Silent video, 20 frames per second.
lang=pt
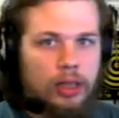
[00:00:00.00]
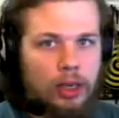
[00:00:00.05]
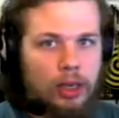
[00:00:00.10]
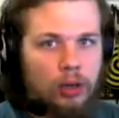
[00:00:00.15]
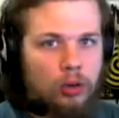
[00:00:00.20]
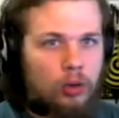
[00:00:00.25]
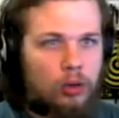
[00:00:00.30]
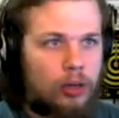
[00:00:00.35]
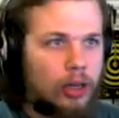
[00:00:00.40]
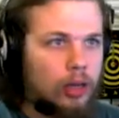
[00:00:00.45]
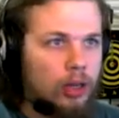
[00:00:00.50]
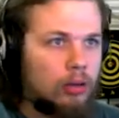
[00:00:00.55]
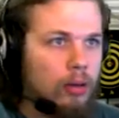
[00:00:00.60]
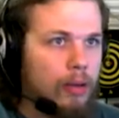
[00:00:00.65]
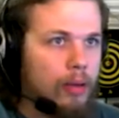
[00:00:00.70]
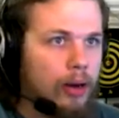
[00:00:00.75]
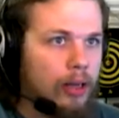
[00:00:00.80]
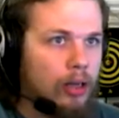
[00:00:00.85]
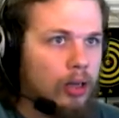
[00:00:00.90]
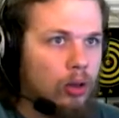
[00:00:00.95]
já que eu tô querendo
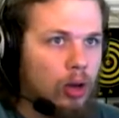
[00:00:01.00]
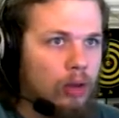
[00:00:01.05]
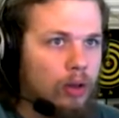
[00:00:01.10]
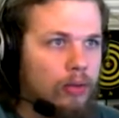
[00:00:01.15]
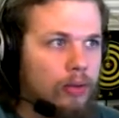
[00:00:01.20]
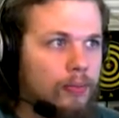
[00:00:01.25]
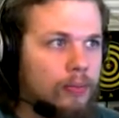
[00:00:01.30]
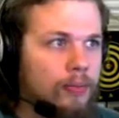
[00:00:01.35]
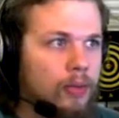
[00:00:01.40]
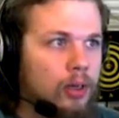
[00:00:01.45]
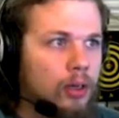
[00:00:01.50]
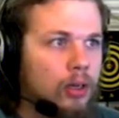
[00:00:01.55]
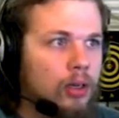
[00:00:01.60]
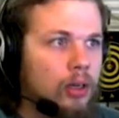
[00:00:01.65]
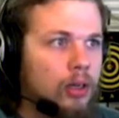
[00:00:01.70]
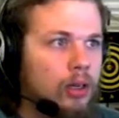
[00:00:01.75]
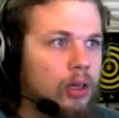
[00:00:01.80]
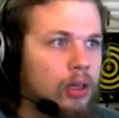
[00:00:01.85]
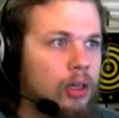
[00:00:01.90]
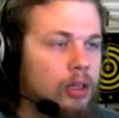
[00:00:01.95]
uma máquina nova
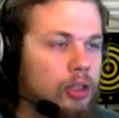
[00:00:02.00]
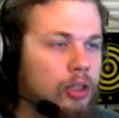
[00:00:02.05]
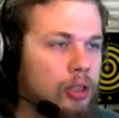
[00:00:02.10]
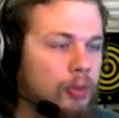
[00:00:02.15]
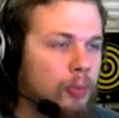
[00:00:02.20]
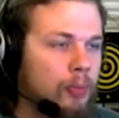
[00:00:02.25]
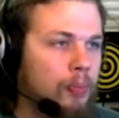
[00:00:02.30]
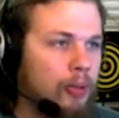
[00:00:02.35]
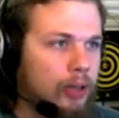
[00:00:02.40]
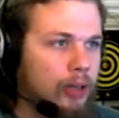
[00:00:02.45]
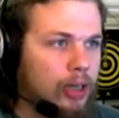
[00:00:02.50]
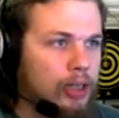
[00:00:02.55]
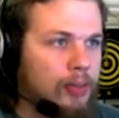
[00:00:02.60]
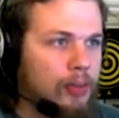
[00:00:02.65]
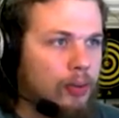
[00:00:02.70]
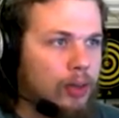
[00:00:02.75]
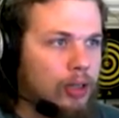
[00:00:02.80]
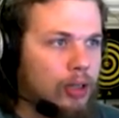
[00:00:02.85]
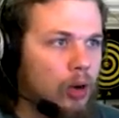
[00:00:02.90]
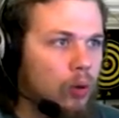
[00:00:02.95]
tipo, pra trazer
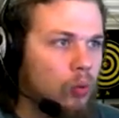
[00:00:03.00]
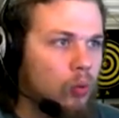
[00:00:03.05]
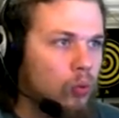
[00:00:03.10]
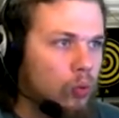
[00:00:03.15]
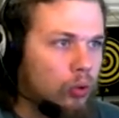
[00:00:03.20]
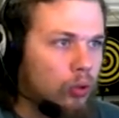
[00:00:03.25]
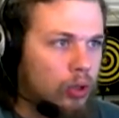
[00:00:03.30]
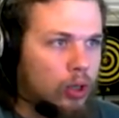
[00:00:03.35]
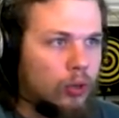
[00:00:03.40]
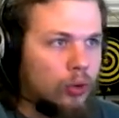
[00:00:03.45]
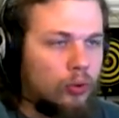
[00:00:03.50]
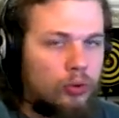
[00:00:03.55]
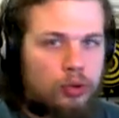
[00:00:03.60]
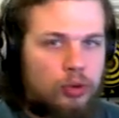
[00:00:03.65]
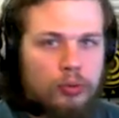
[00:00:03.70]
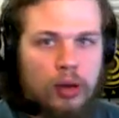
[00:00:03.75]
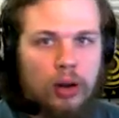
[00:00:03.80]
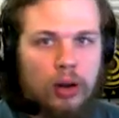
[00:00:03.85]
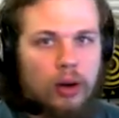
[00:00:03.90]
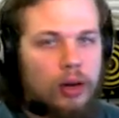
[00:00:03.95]
pro canal conteúdos
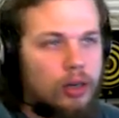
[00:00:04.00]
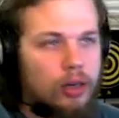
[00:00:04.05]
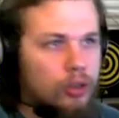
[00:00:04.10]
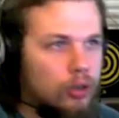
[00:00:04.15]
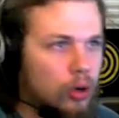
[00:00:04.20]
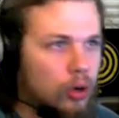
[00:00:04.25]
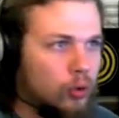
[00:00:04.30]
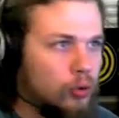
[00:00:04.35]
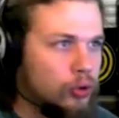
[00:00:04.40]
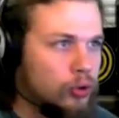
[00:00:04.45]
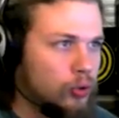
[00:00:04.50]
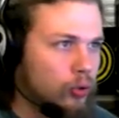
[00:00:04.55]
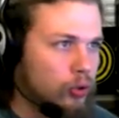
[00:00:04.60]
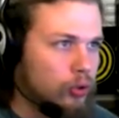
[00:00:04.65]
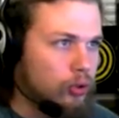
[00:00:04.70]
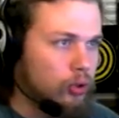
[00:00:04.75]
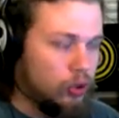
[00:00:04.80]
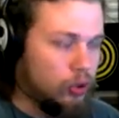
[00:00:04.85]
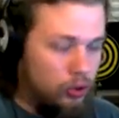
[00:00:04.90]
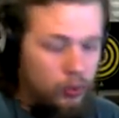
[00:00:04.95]
melhores, jogos de,
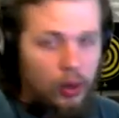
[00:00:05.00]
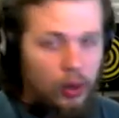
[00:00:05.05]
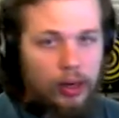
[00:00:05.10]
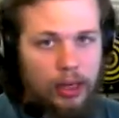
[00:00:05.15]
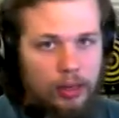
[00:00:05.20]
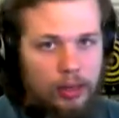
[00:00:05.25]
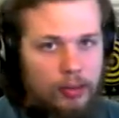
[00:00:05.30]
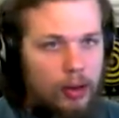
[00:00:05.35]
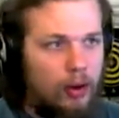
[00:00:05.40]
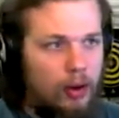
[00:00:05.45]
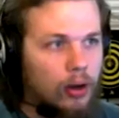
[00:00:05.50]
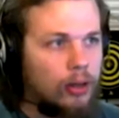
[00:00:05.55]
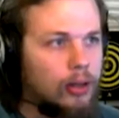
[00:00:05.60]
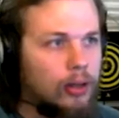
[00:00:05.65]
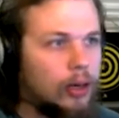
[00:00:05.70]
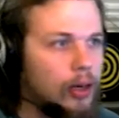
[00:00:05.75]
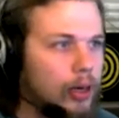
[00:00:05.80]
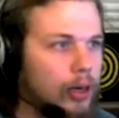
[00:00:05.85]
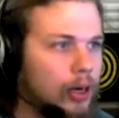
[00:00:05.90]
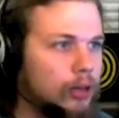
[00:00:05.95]
de, qualidade melhor,
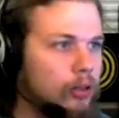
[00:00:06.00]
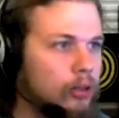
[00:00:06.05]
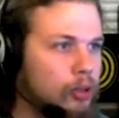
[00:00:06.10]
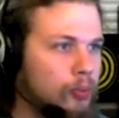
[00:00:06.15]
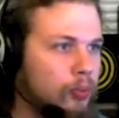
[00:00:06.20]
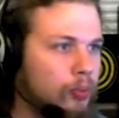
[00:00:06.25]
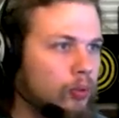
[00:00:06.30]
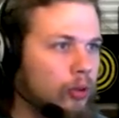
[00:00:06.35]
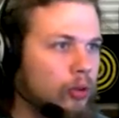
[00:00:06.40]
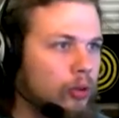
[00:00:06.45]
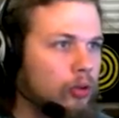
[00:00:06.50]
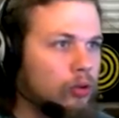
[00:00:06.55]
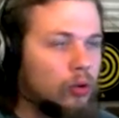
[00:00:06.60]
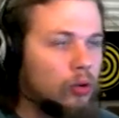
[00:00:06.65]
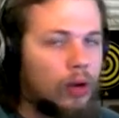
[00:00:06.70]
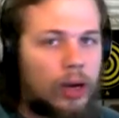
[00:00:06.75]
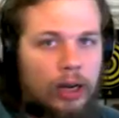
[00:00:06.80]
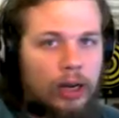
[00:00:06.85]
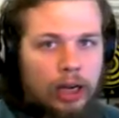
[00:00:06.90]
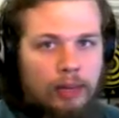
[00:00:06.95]
tá ligado? Tipo, eu não tô
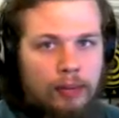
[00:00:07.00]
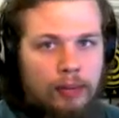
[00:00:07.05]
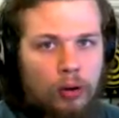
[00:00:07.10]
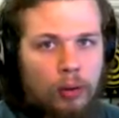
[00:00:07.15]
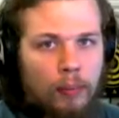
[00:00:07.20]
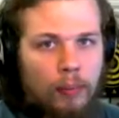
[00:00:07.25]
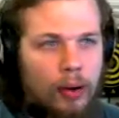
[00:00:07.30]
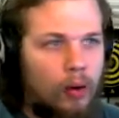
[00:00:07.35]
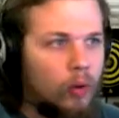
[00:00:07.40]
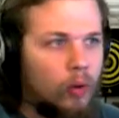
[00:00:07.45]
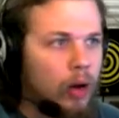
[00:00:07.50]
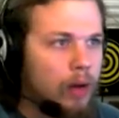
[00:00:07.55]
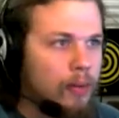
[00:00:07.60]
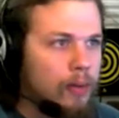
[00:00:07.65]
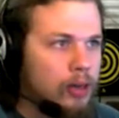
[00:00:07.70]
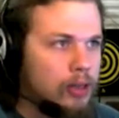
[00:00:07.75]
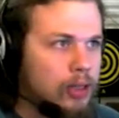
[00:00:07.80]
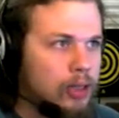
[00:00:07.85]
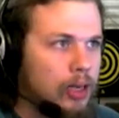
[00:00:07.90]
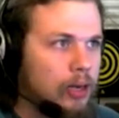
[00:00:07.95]
com a grana pra comprar agora,
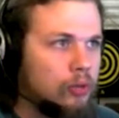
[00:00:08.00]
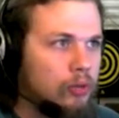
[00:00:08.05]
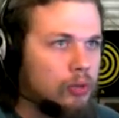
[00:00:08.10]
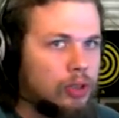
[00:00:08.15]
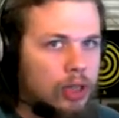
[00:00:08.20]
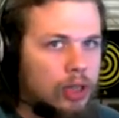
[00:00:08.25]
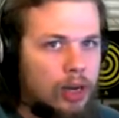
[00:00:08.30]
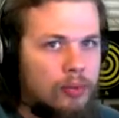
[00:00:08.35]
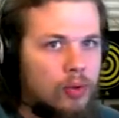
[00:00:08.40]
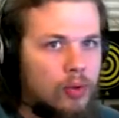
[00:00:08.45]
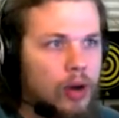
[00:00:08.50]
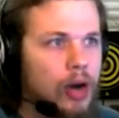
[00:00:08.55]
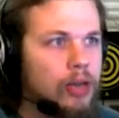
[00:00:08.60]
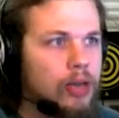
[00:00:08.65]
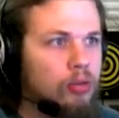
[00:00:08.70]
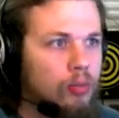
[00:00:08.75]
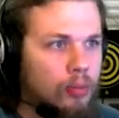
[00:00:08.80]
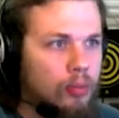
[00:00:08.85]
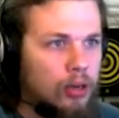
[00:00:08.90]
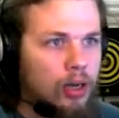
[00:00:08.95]
mas seria uns 3 mil
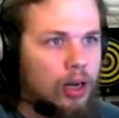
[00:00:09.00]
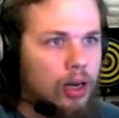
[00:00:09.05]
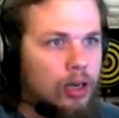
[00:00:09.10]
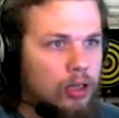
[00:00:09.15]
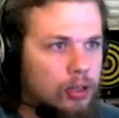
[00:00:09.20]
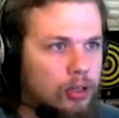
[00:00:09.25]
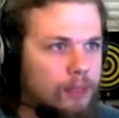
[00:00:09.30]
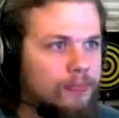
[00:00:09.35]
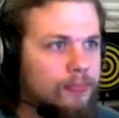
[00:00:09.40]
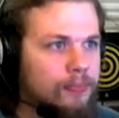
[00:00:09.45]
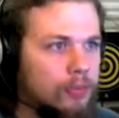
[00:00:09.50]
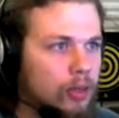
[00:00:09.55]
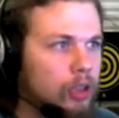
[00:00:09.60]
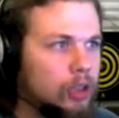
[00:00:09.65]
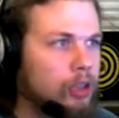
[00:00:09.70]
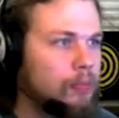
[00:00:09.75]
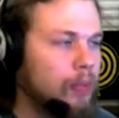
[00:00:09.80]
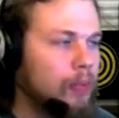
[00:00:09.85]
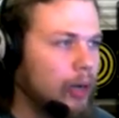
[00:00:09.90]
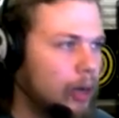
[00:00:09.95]
reais um upgrade
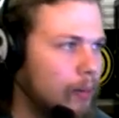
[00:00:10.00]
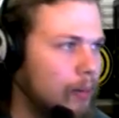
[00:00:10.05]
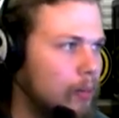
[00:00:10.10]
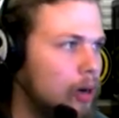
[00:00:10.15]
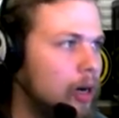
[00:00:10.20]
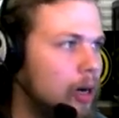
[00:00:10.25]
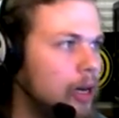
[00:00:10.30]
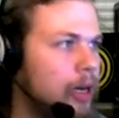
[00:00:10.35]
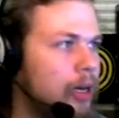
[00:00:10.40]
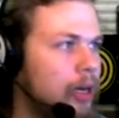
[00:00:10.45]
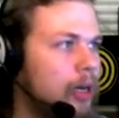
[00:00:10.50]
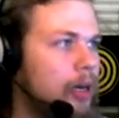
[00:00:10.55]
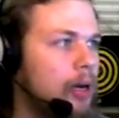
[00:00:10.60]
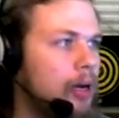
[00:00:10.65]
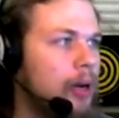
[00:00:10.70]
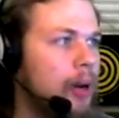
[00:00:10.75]
de placa-mãe,